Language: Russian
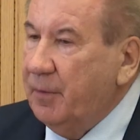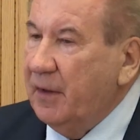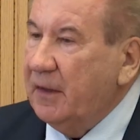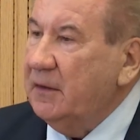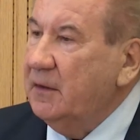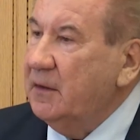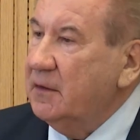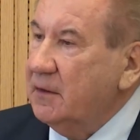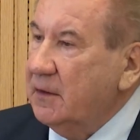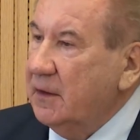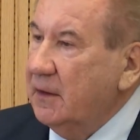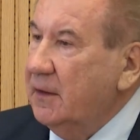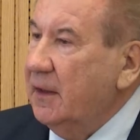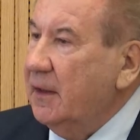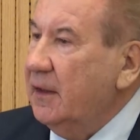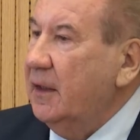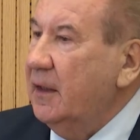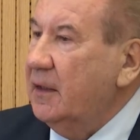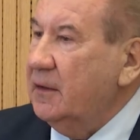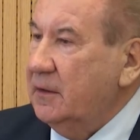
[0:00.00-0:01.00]
Практически на
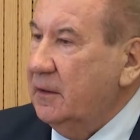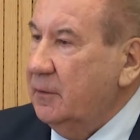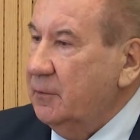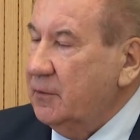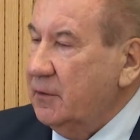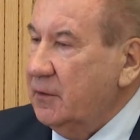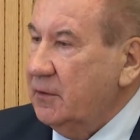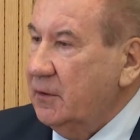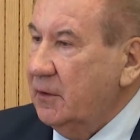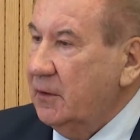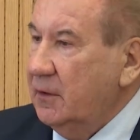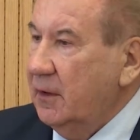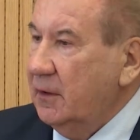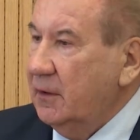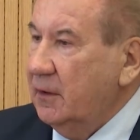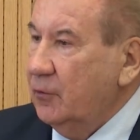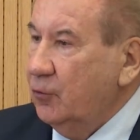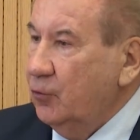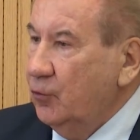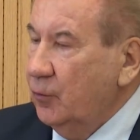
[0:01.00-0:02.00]
каждом
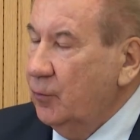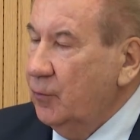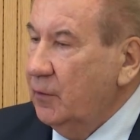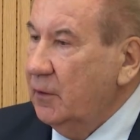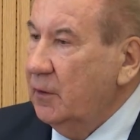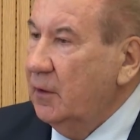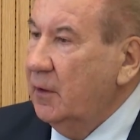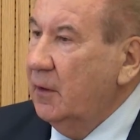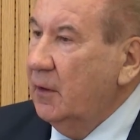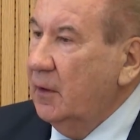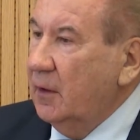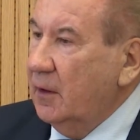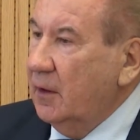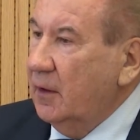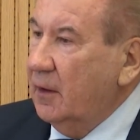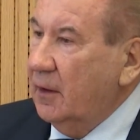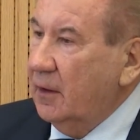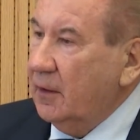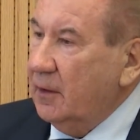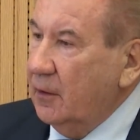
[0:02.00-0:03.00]
заседании Думы
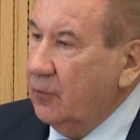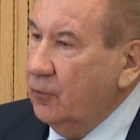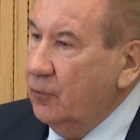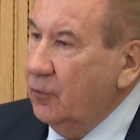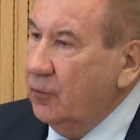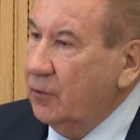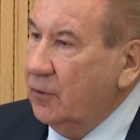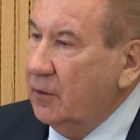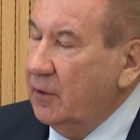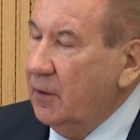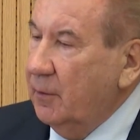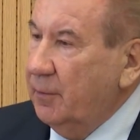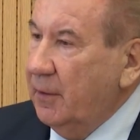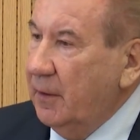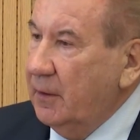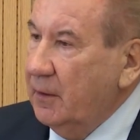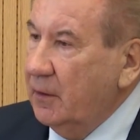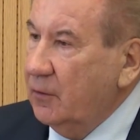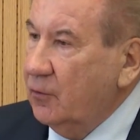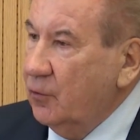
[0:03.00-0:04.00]
а, какую-то
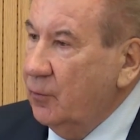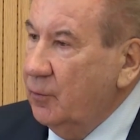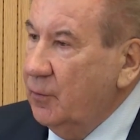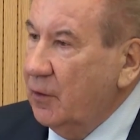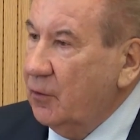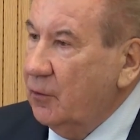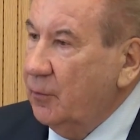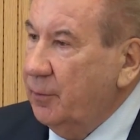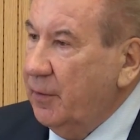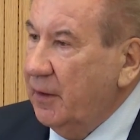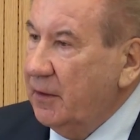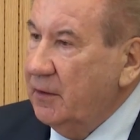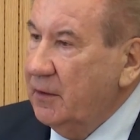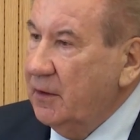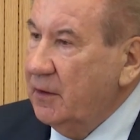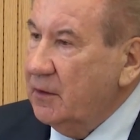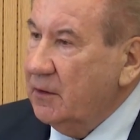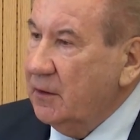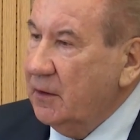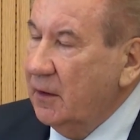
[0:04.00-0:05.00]
дополнительную меру
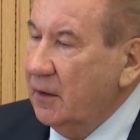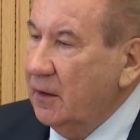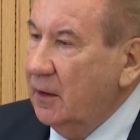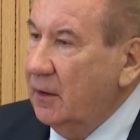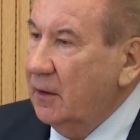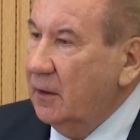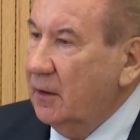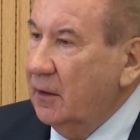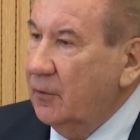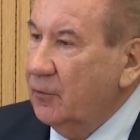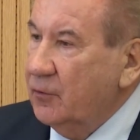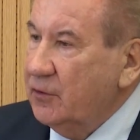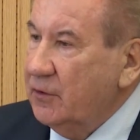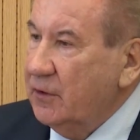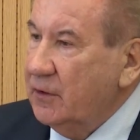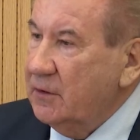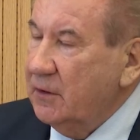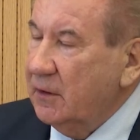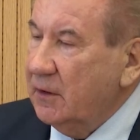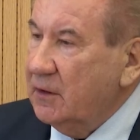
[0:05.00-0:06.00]
поддержки или для
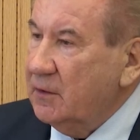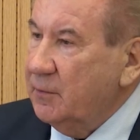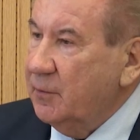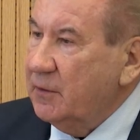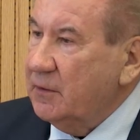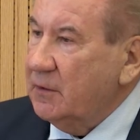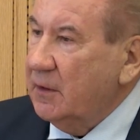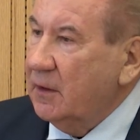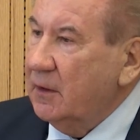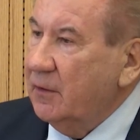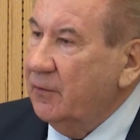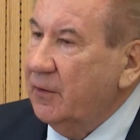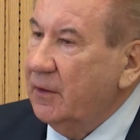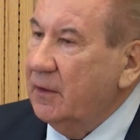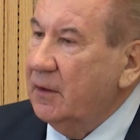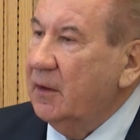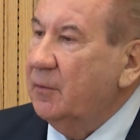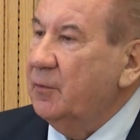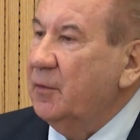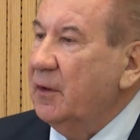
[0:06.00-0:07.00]
участника специальной
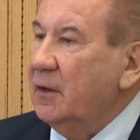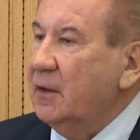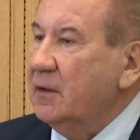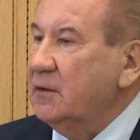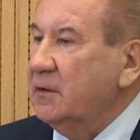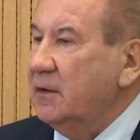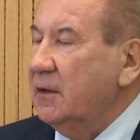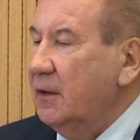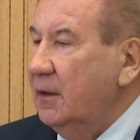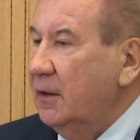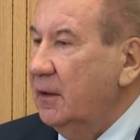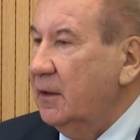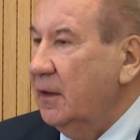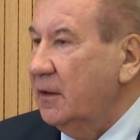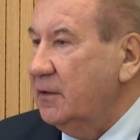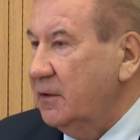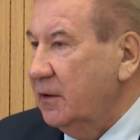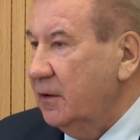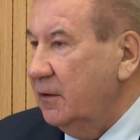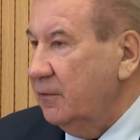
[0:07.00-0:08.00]
военной операции, или
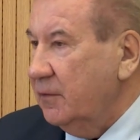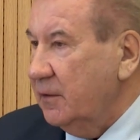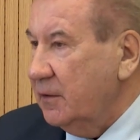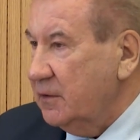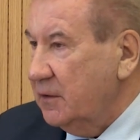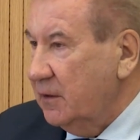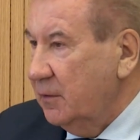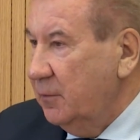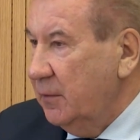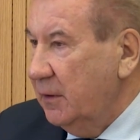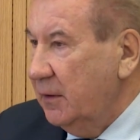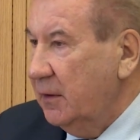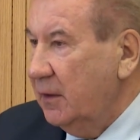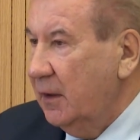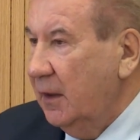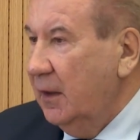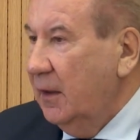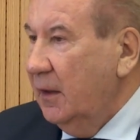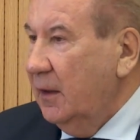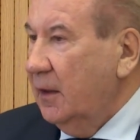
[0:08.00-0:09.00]
для членов их семей
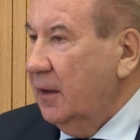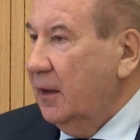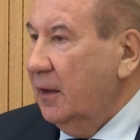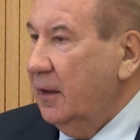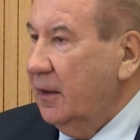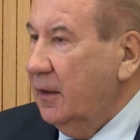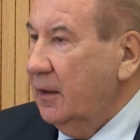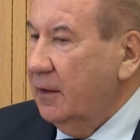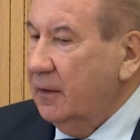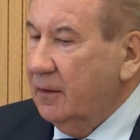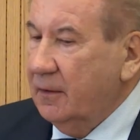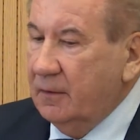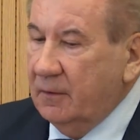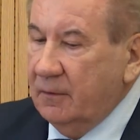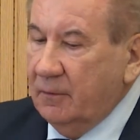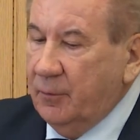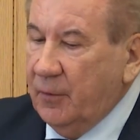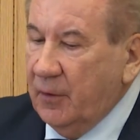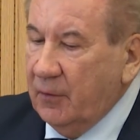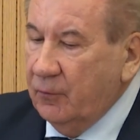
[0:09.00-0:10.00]
а,
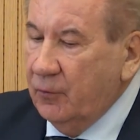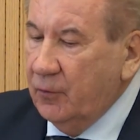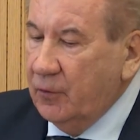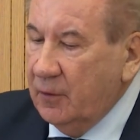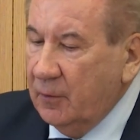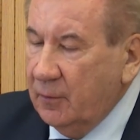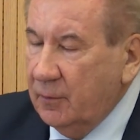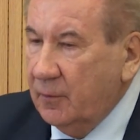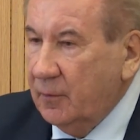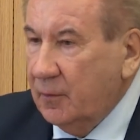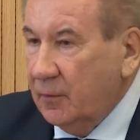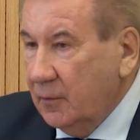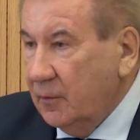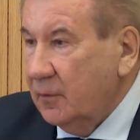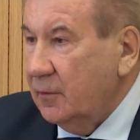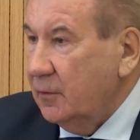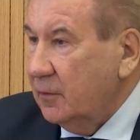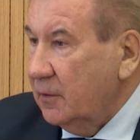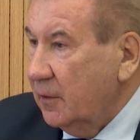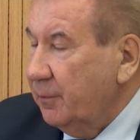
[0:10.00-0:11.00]

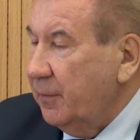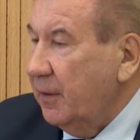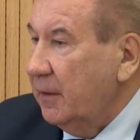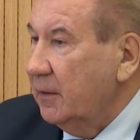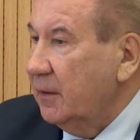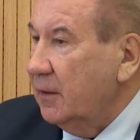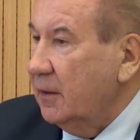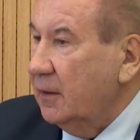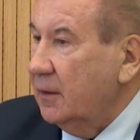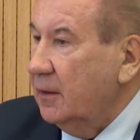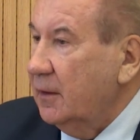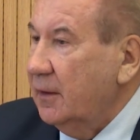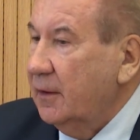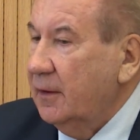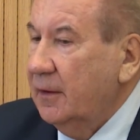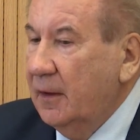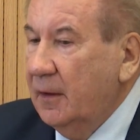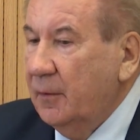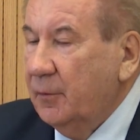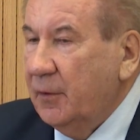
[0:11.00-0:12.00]
приводим э, дополнительно.
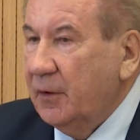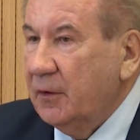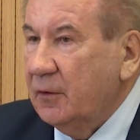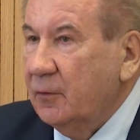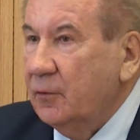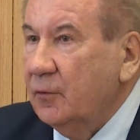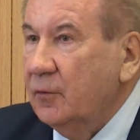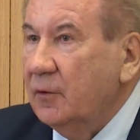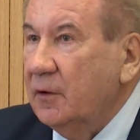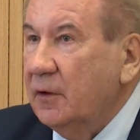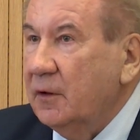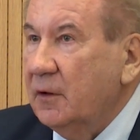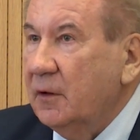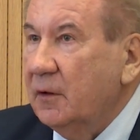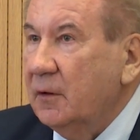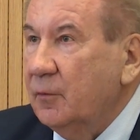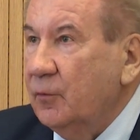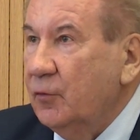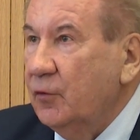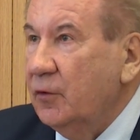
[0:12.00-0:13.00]
Поэтому
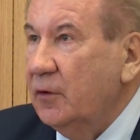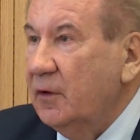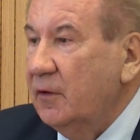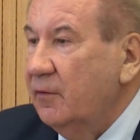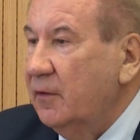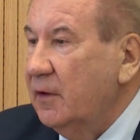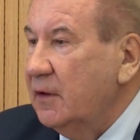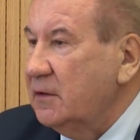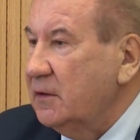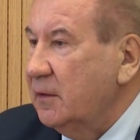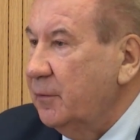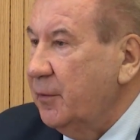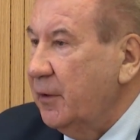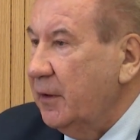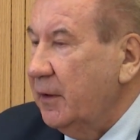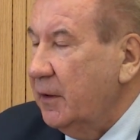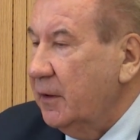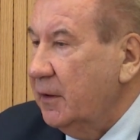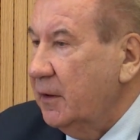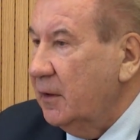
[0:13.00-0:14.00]
это будет являться
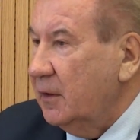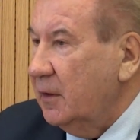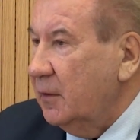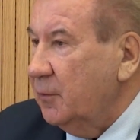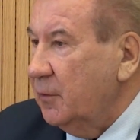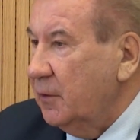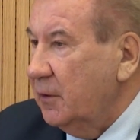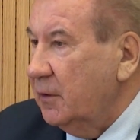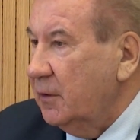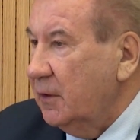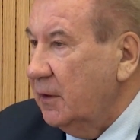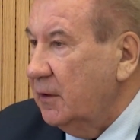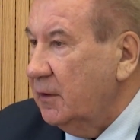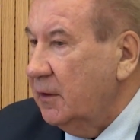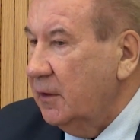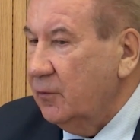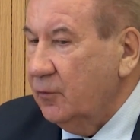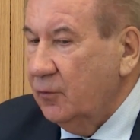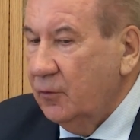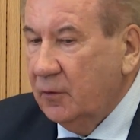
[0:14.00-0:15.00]
приоритетом и на
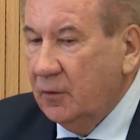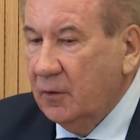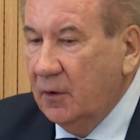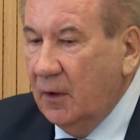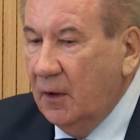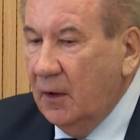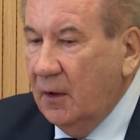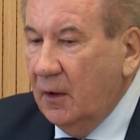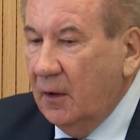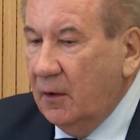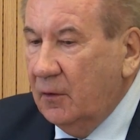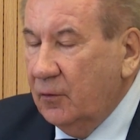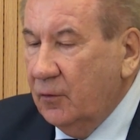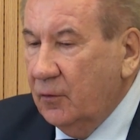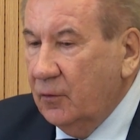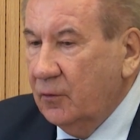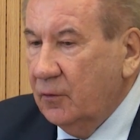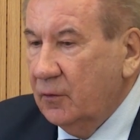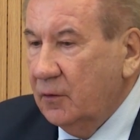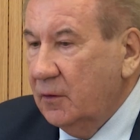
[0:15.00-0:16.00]
этот год.
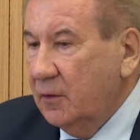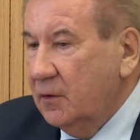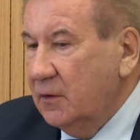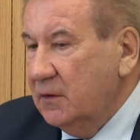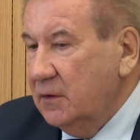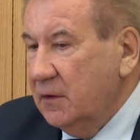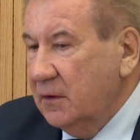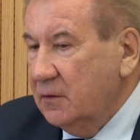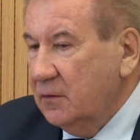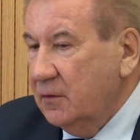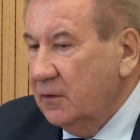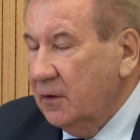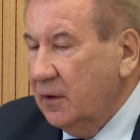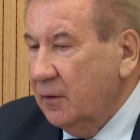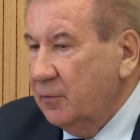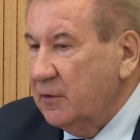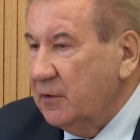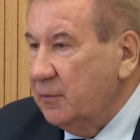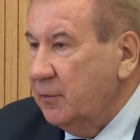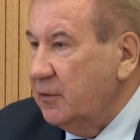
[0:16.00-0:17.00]
Но и, естественно,
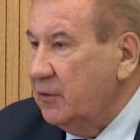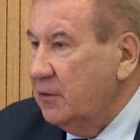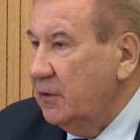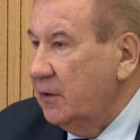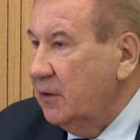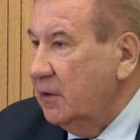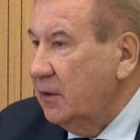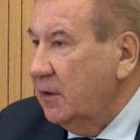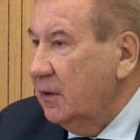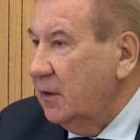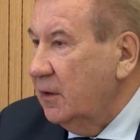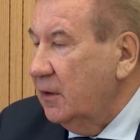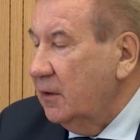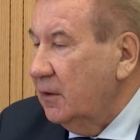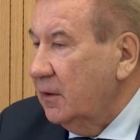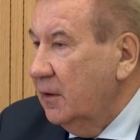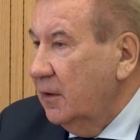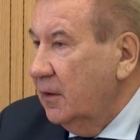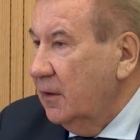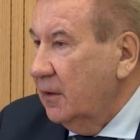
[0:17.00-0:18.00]

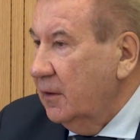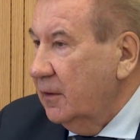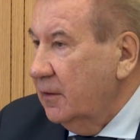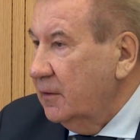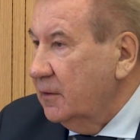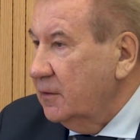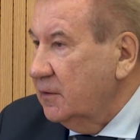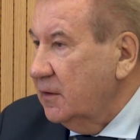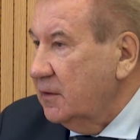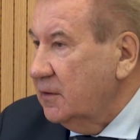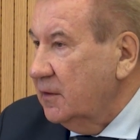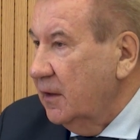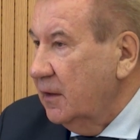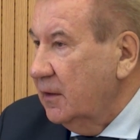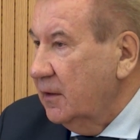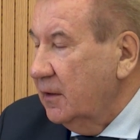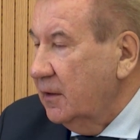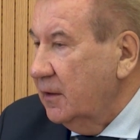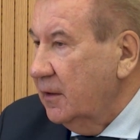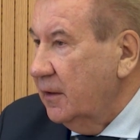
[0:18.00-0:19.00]
обеспечение э,
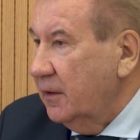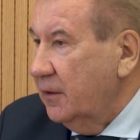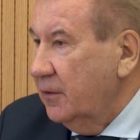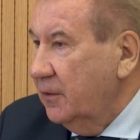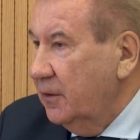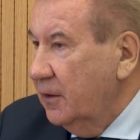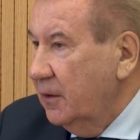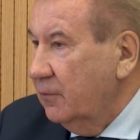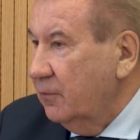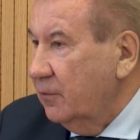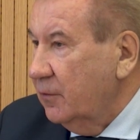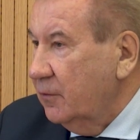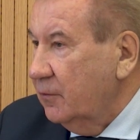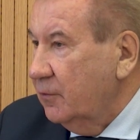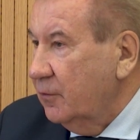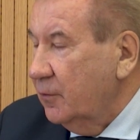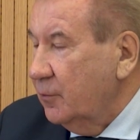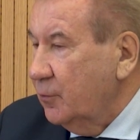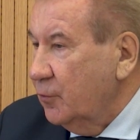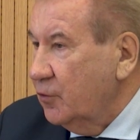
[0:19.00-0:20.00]
социально
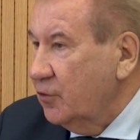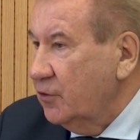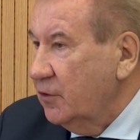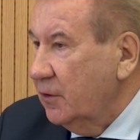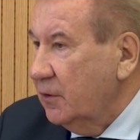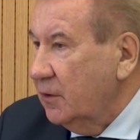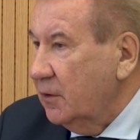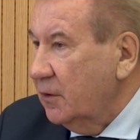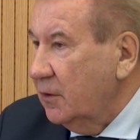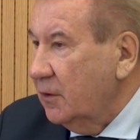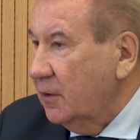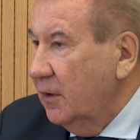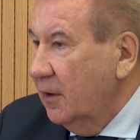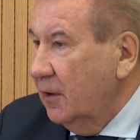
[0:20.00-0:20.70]
ориентированного бюджета